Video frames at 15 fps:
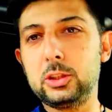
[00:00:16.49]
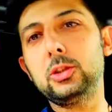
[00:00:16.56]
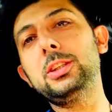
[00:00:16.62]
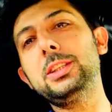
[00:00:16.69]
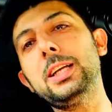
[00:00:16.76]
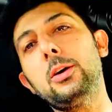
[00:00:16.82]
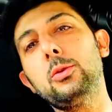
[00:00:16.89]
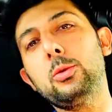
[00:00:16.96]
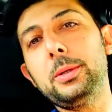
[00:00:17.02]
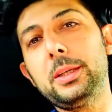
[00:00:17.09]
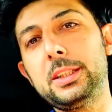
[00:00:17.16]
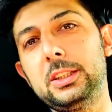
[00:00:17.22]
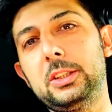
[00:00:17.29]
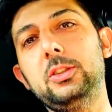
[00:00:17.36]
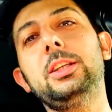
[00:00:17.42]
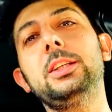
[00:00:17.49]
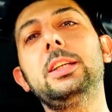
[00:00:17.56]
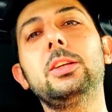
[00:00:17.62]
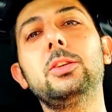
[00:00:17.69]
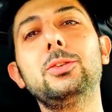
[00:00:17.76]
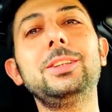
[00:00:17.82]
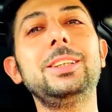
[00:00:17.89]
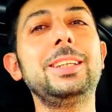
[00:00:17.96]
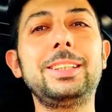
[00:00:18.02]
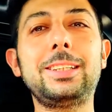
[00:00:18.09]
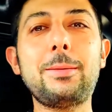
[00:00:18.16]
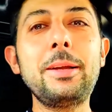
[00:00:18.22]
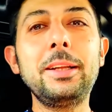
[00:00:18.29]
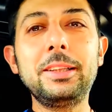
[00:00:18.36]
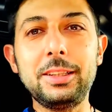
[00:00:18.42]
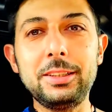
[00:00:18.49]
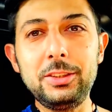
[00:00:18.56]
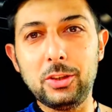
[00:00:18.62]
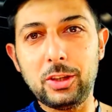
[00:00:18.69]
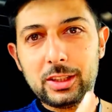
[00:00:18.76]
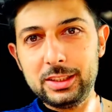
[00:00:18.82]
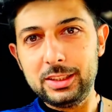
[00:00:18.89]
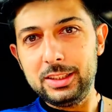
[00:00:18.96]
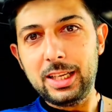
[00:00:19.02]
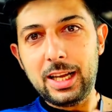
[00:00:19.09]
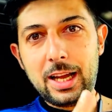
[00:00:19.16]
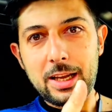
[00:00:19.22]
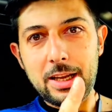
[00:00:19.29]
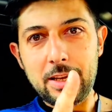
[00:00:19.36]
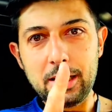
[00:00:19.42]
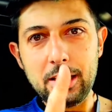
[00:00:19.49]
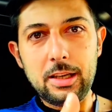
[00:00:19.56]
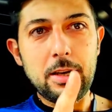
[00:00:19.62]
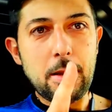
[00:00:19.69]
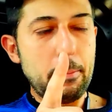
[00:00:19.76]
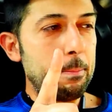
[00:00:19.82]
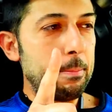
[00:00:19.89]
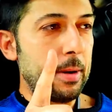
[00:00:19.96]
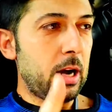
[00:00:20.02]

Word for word: Sono in auto perché sono andato direttamente io a ritirare il